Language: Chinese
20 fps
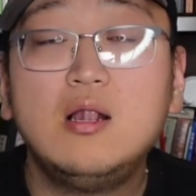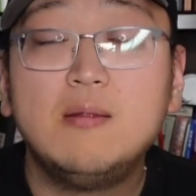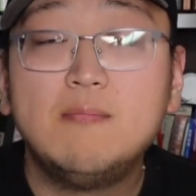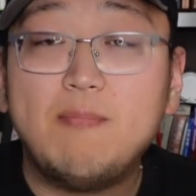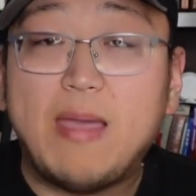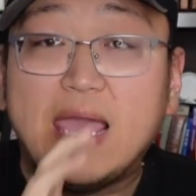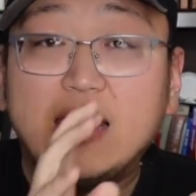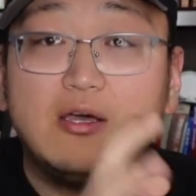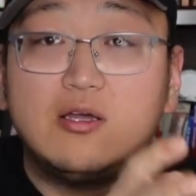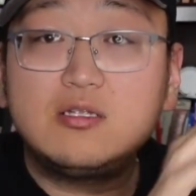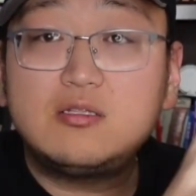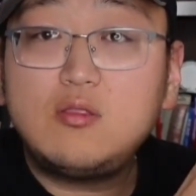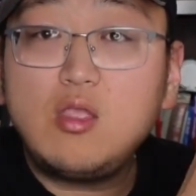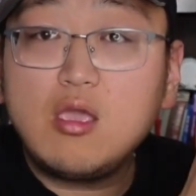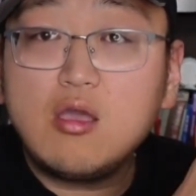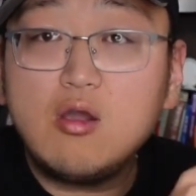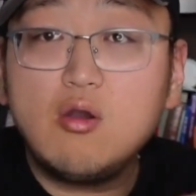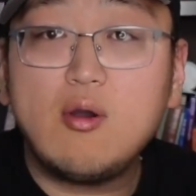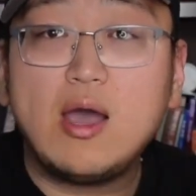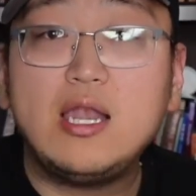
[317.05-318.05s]
买到
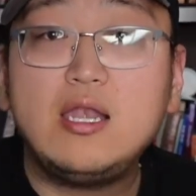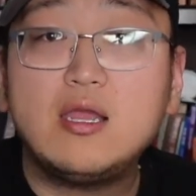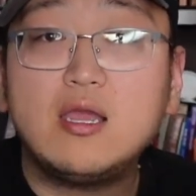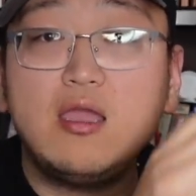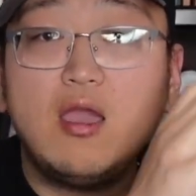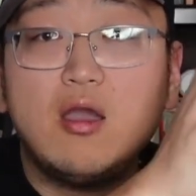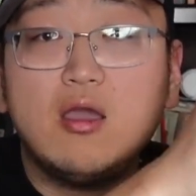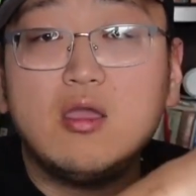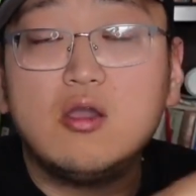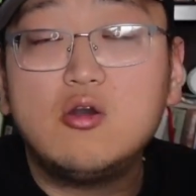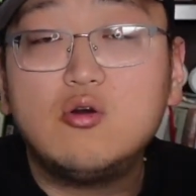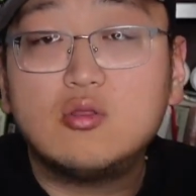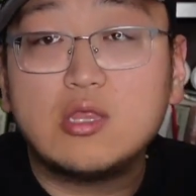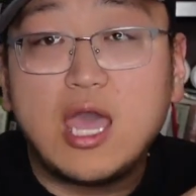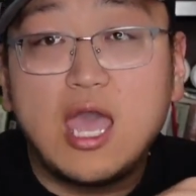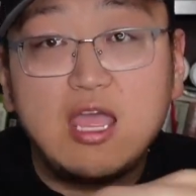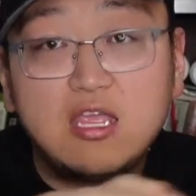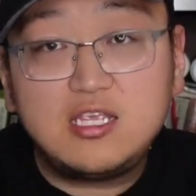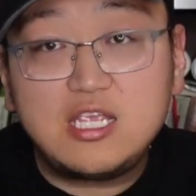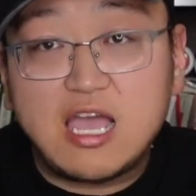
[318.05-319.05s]
订购完这个药以后呢，
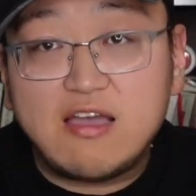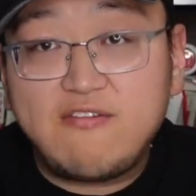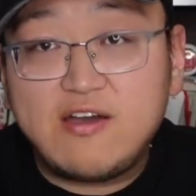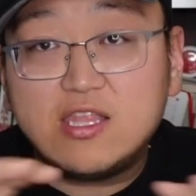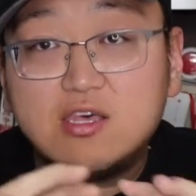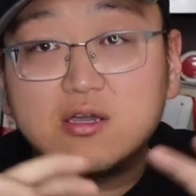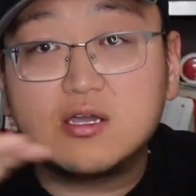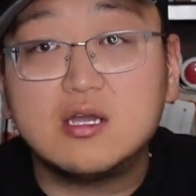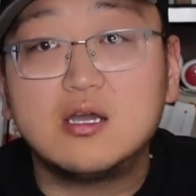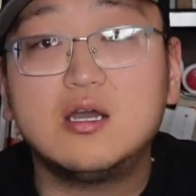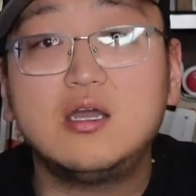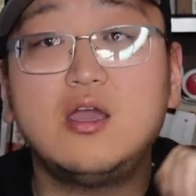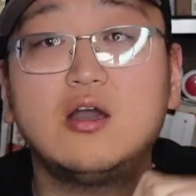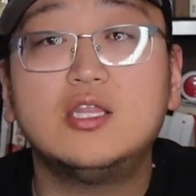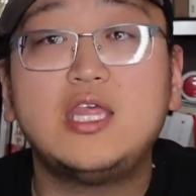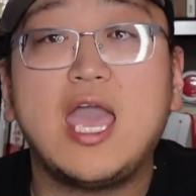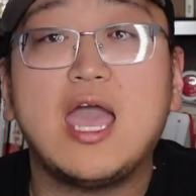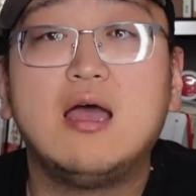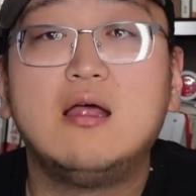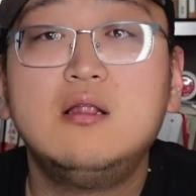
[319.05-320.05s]
哎下发到各个
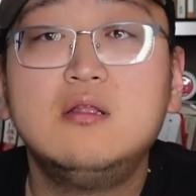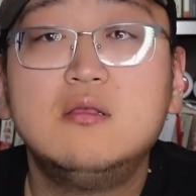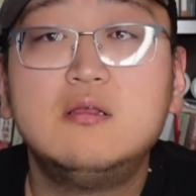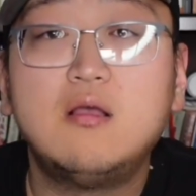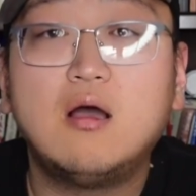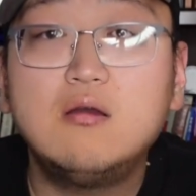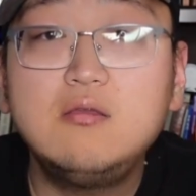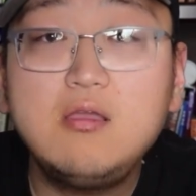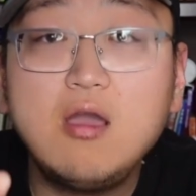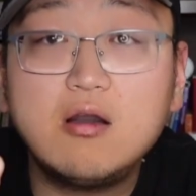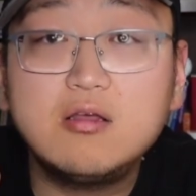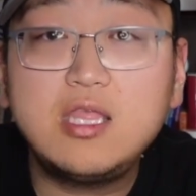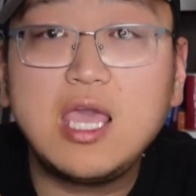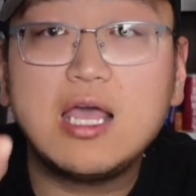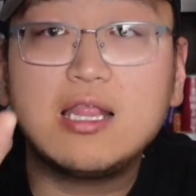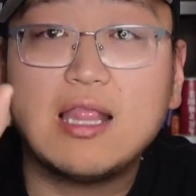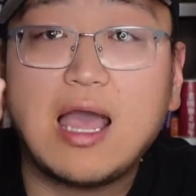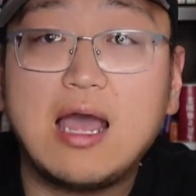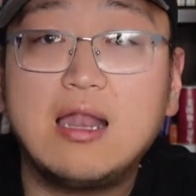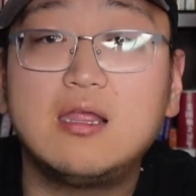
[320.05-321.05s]
药店，然后药
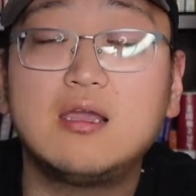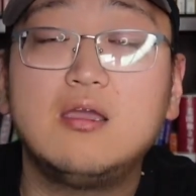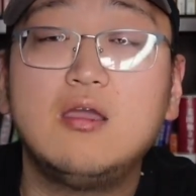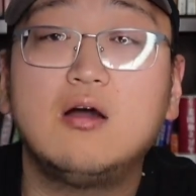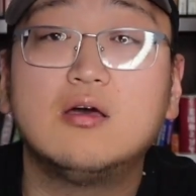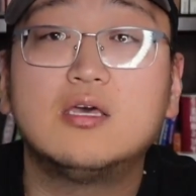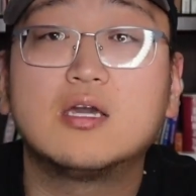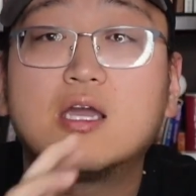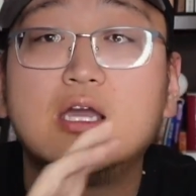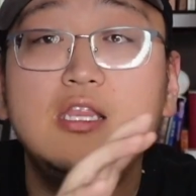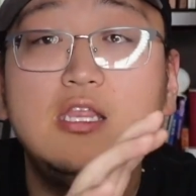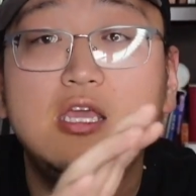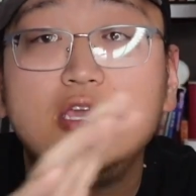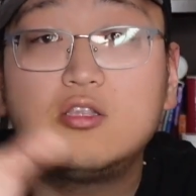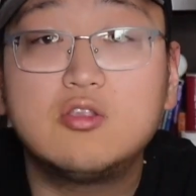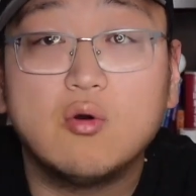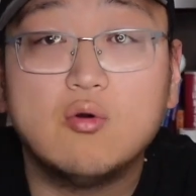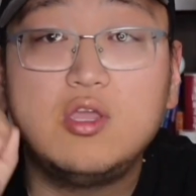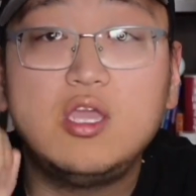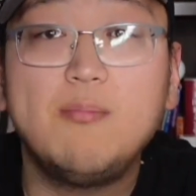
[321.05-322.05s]
店拿这个药呢跟你
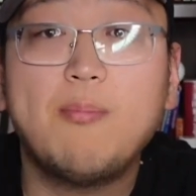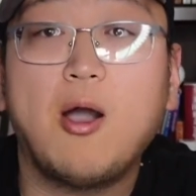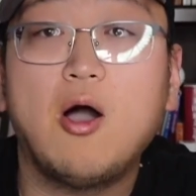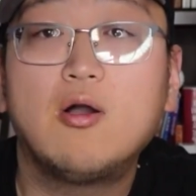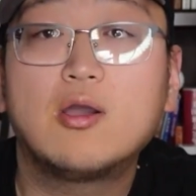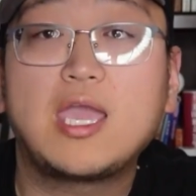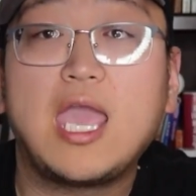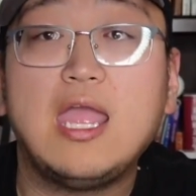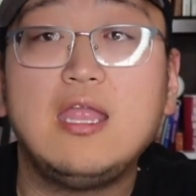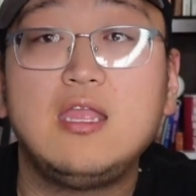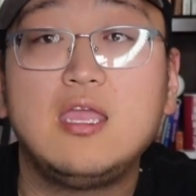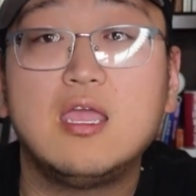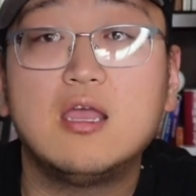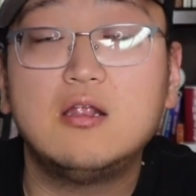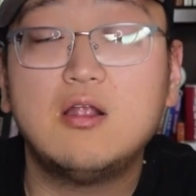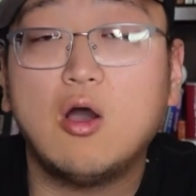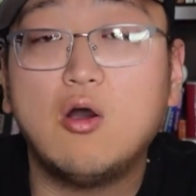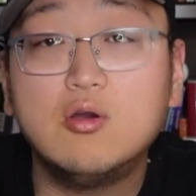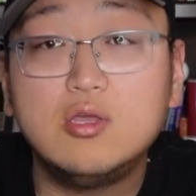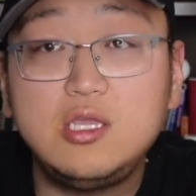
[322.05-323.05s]
走医保给你，
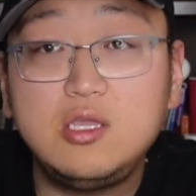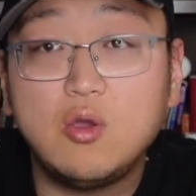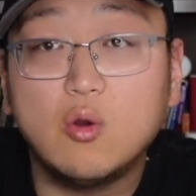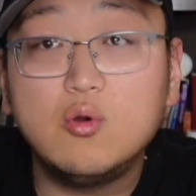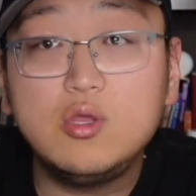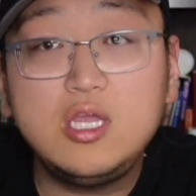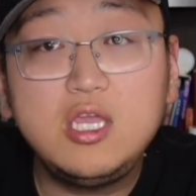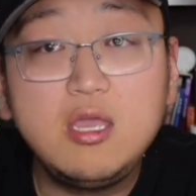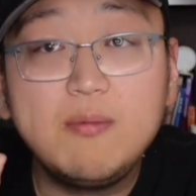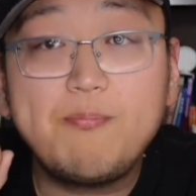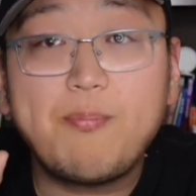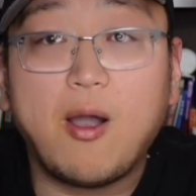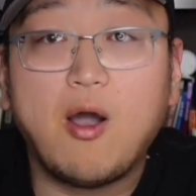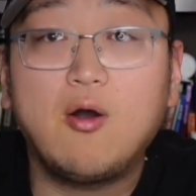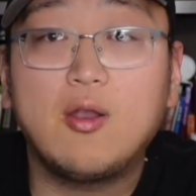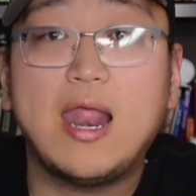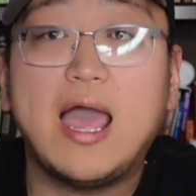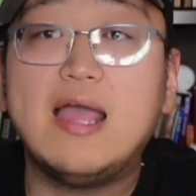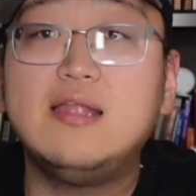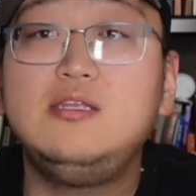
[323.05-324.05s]
然后由医
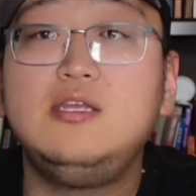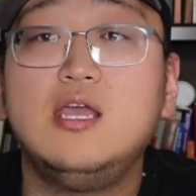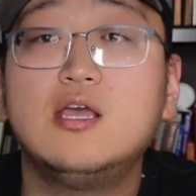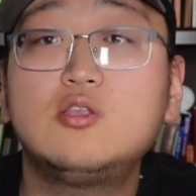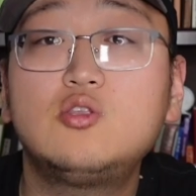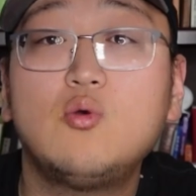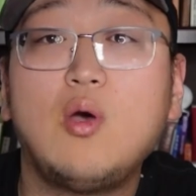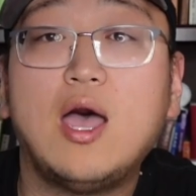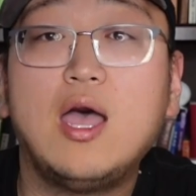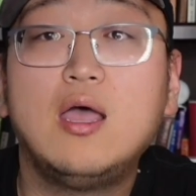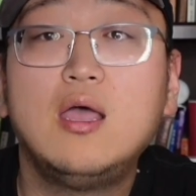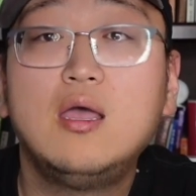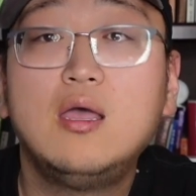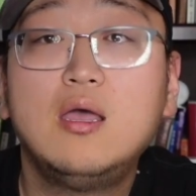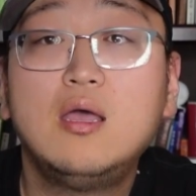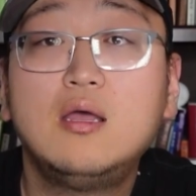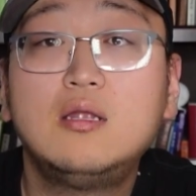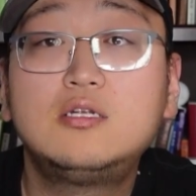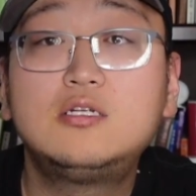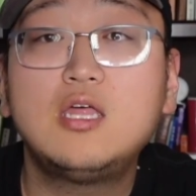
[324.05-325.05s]
保来结算，
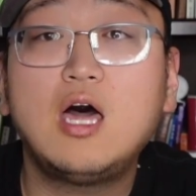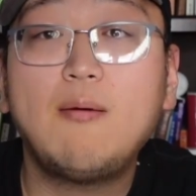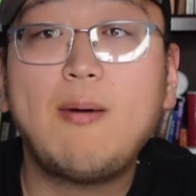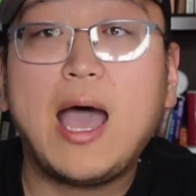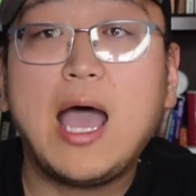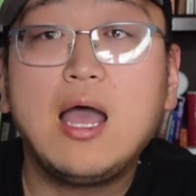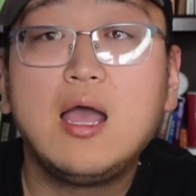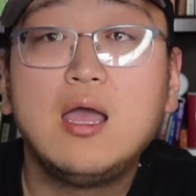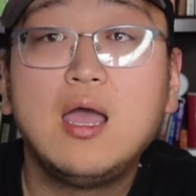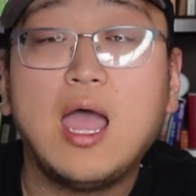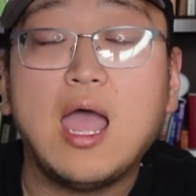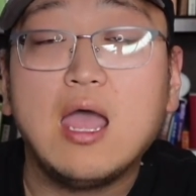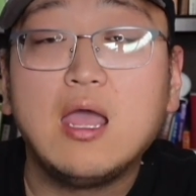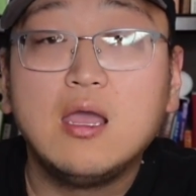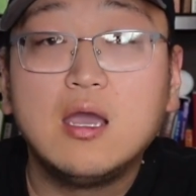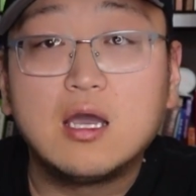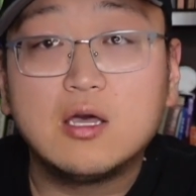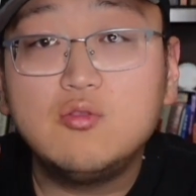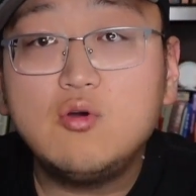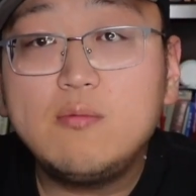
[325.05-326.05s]
知道吧？哎，
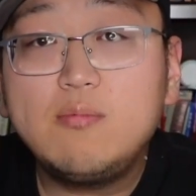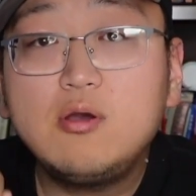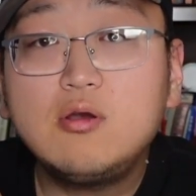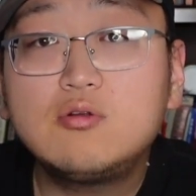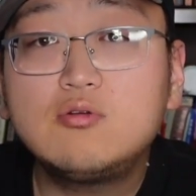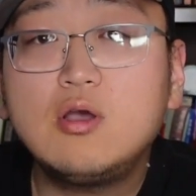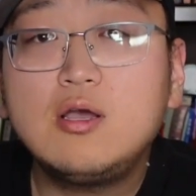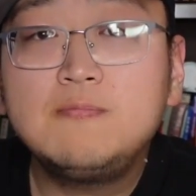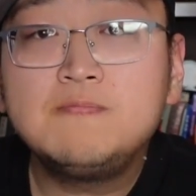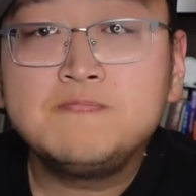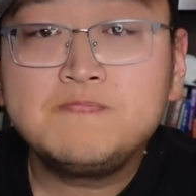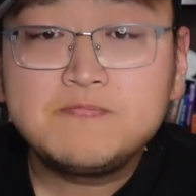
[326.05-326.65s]
很多朋友说。